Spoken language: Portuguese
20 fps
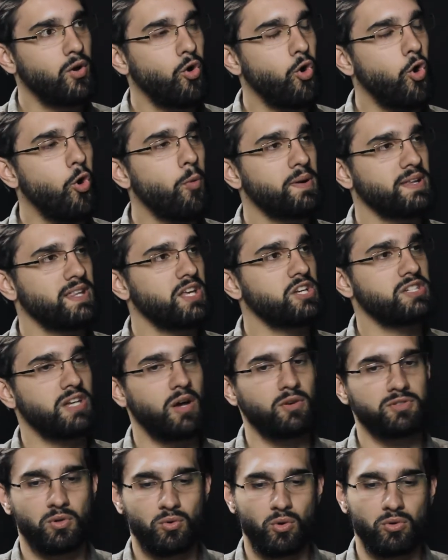ou para
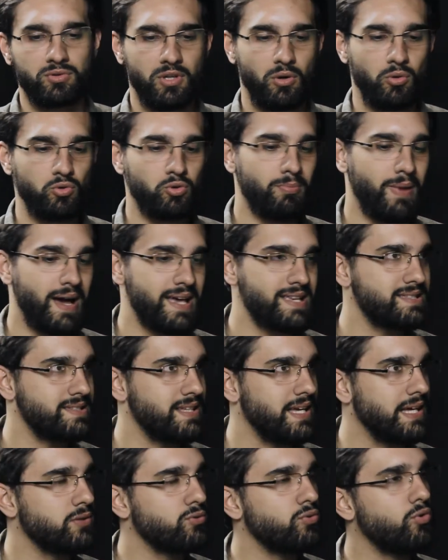deixar o seu conteúdo mais
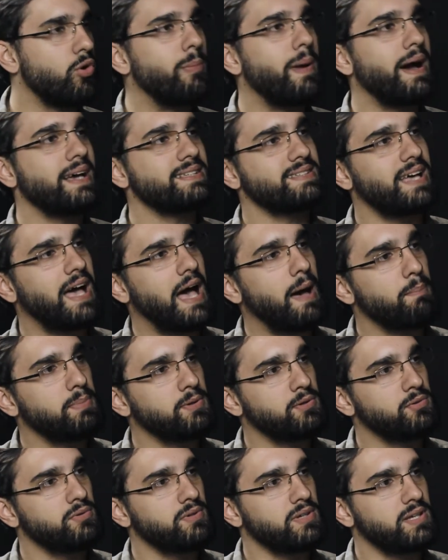lento ou mais
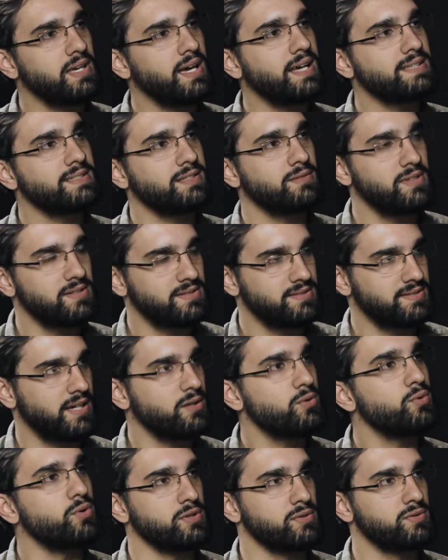rápido em razão desses
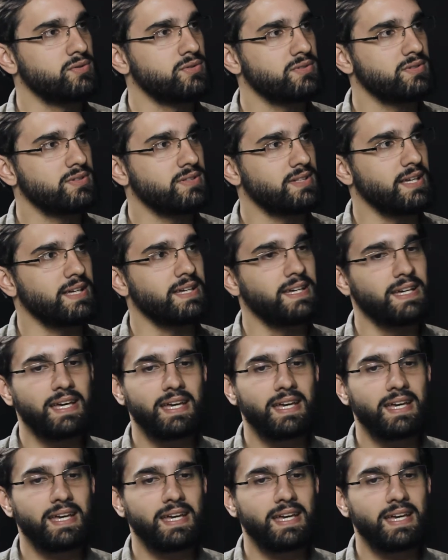acordos. Né?